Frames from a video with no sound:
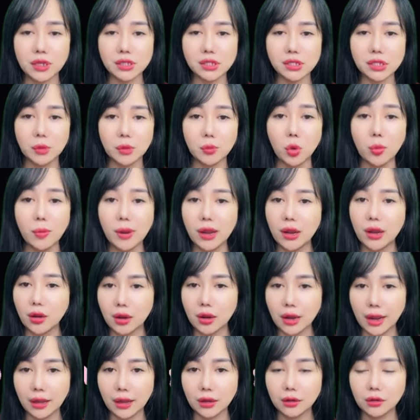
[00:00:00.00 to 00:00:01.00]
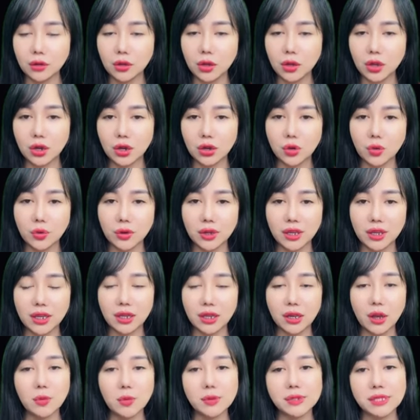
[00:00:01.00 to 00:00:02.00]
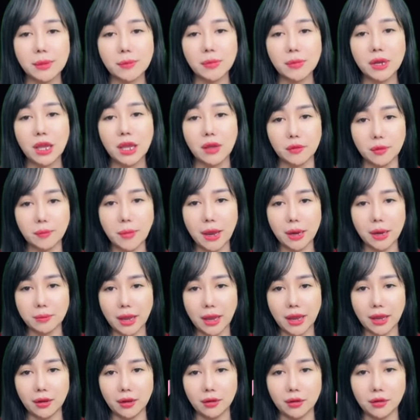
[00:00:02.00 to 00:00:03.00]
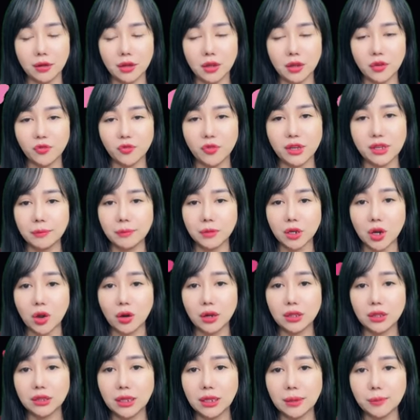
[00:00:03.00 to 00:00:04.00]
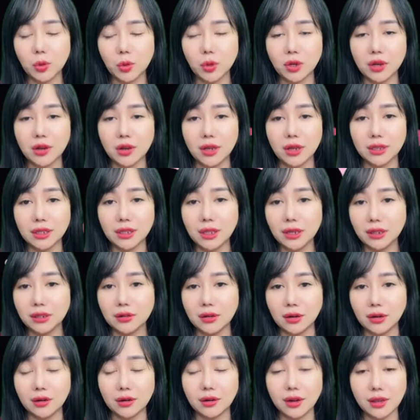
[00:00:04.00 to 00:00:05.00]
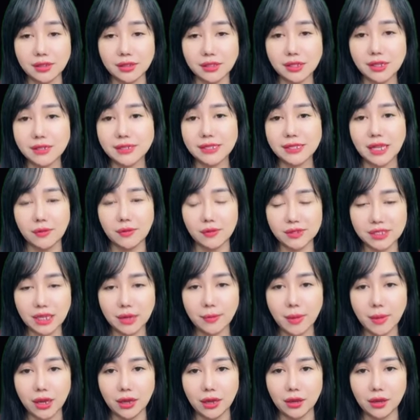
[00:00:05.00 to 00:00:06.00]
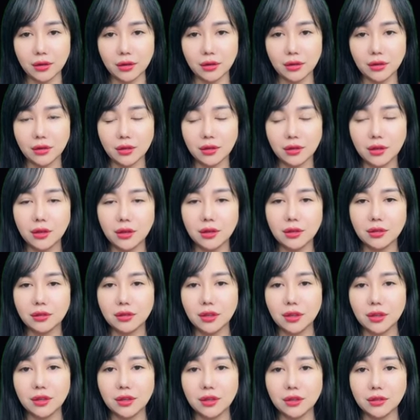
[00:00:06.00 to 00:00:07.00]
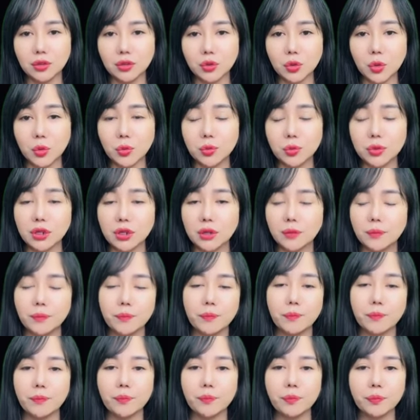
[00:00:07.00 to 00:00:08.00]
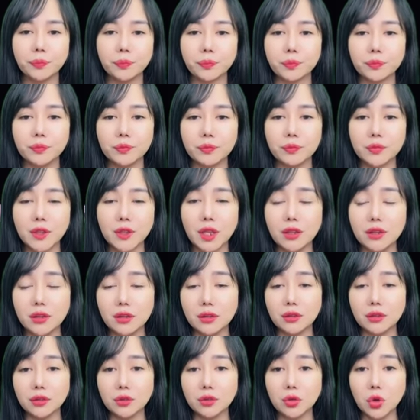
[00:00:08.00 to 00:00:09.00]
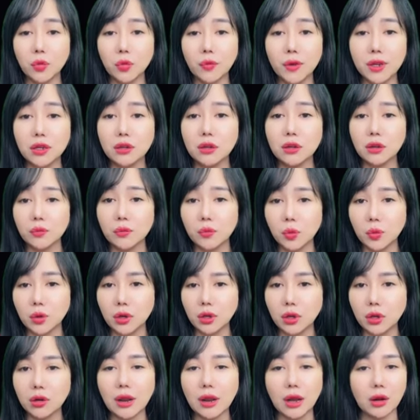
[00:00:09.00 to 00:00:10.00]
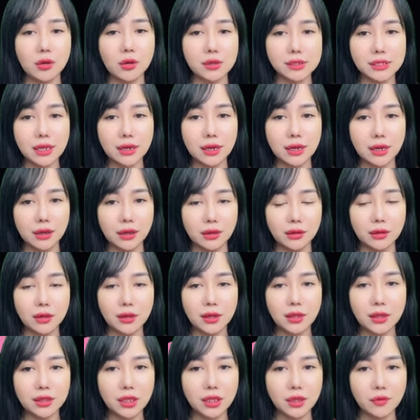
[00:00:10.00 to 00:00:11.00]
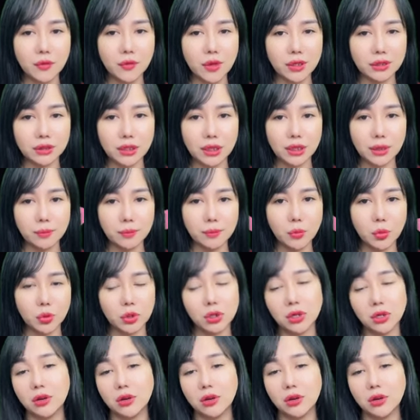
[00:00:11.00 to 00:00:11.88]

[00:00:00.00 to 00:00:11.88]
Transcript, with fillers: ngoài của bản thân, có lẽ bây giờ cô đã bị họ giam giữ trong nhà lao rồi. Sao lại đến đấy vào lúc này chứ? Tôi chưa nói xong, Trần Luật thông báo. Tiếp đấy, vị thanh tra kể.